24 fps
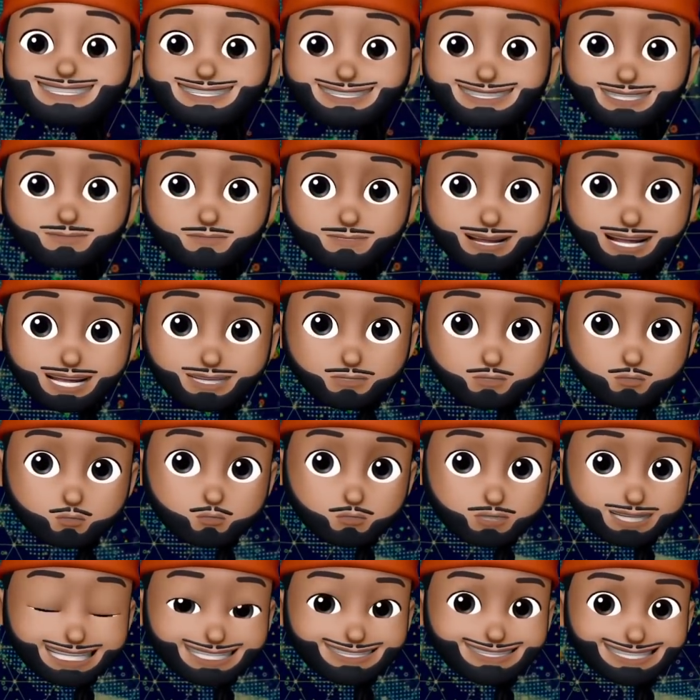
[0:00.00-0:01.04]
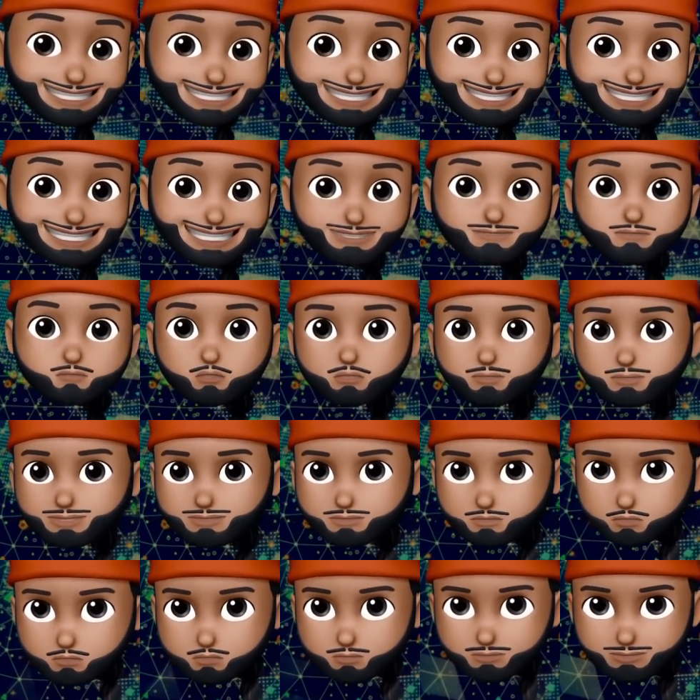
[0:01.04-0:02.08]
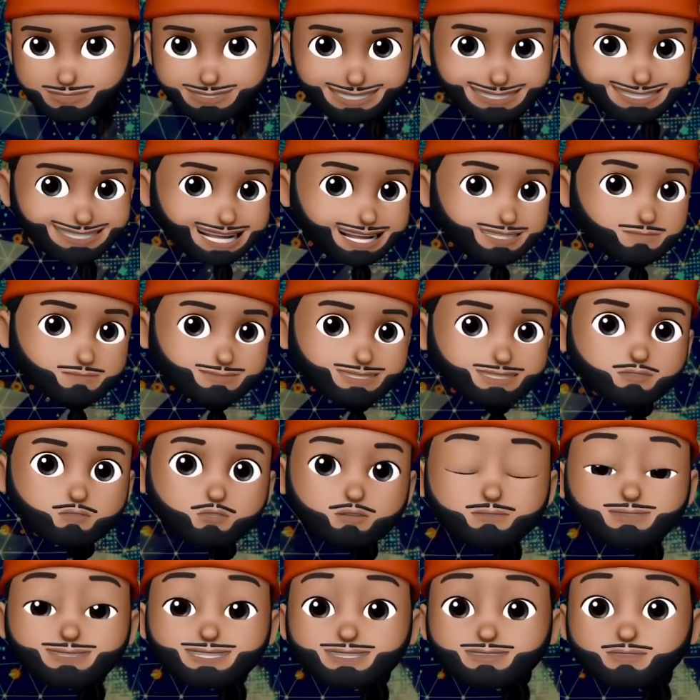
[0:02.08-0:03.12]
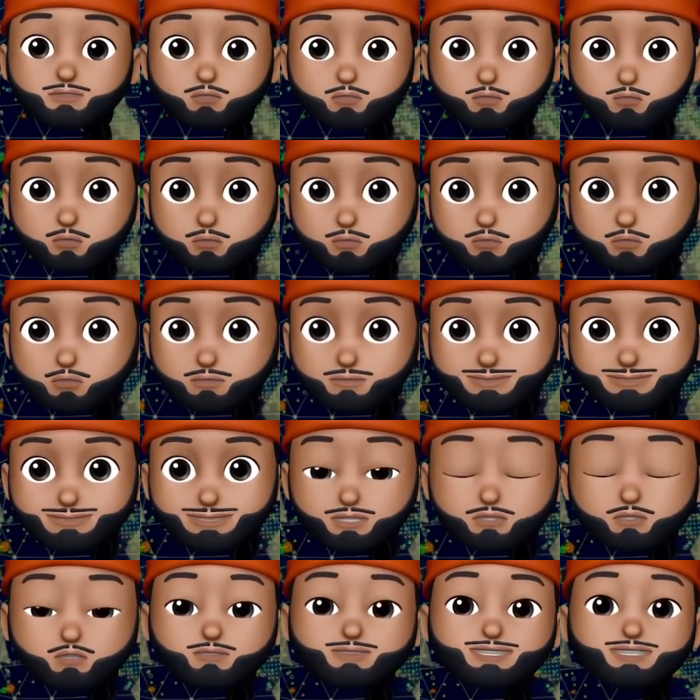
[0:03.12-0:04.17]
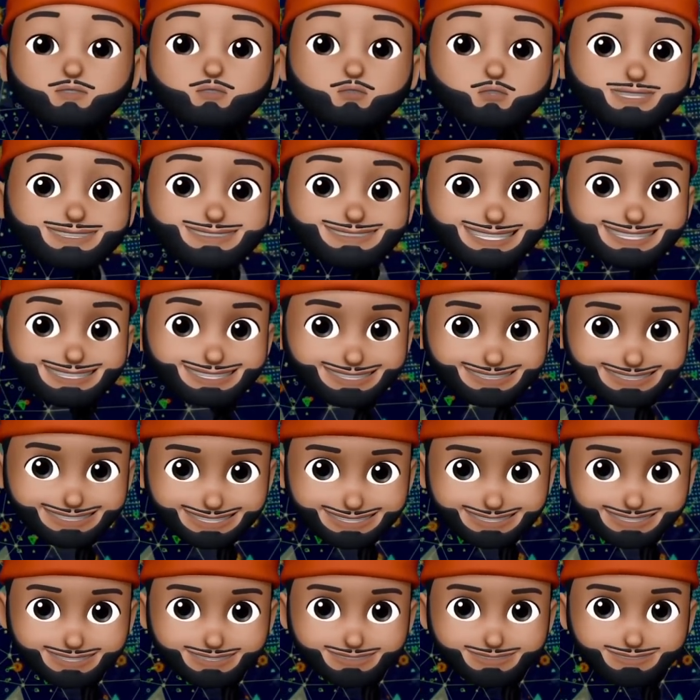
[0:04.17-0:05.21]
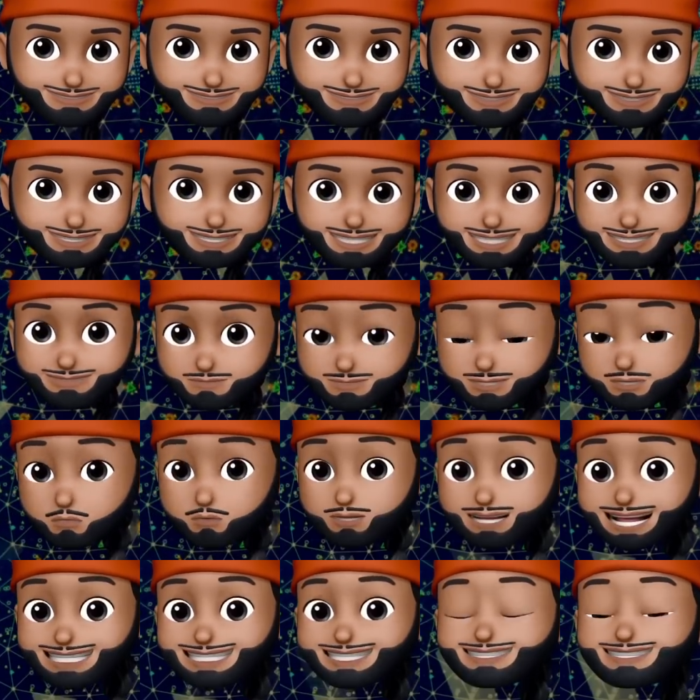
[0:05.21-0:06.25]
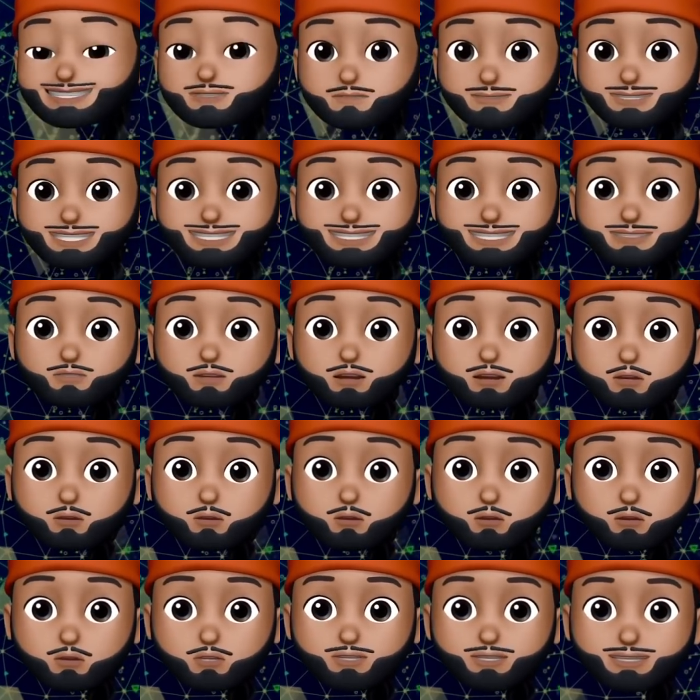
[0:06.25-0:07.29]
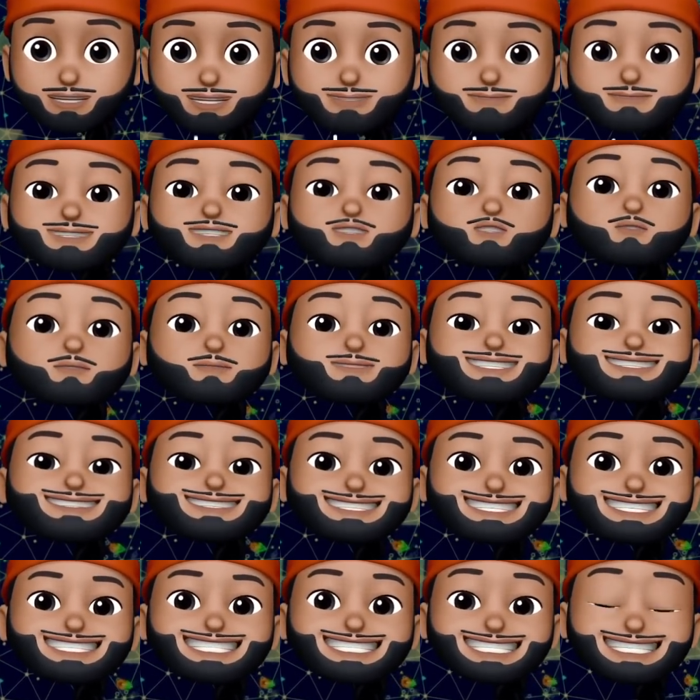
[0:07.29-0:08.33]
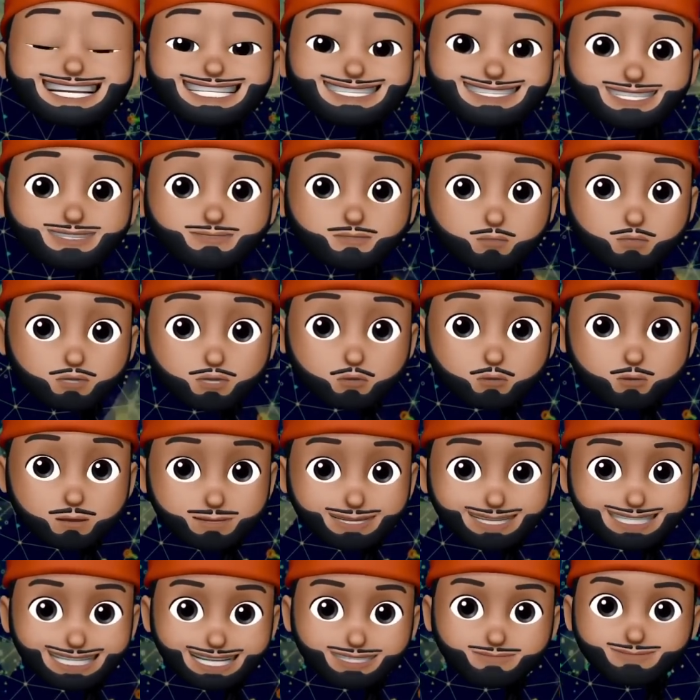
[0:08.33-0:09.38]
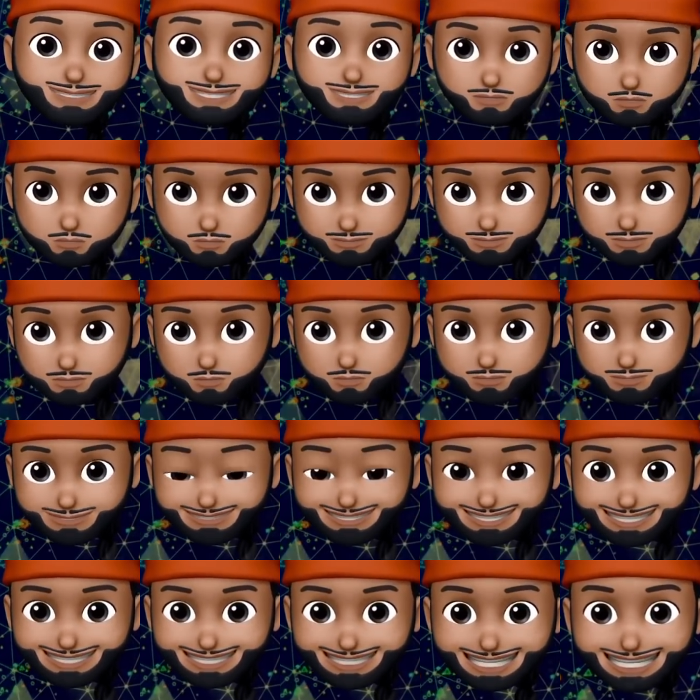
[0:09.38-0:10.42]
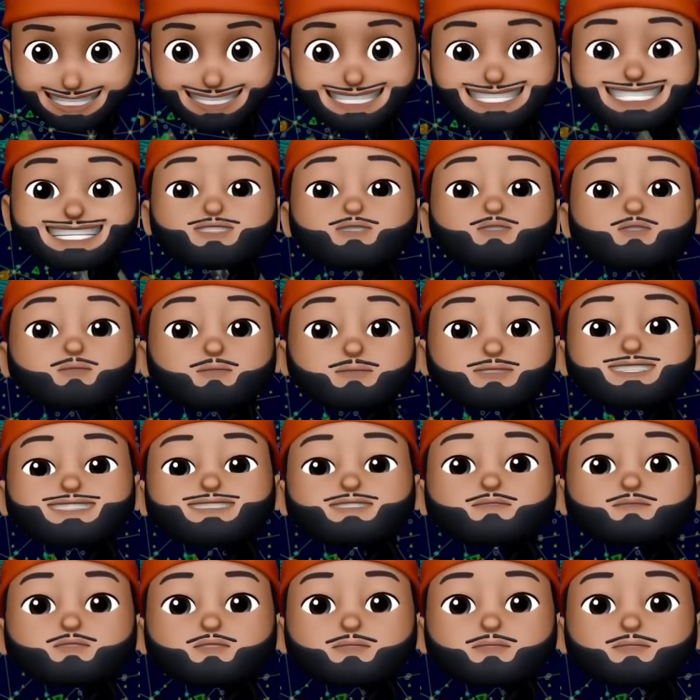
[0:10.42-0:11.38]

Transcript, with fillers: Si te pareció interesante la información, te invito a ver estos otros videos de noticias recientes. Espero que hayas aprendido algo hoy. Mi nombre es Eje, gracias por acompañarme. Nos vemos más adelante con más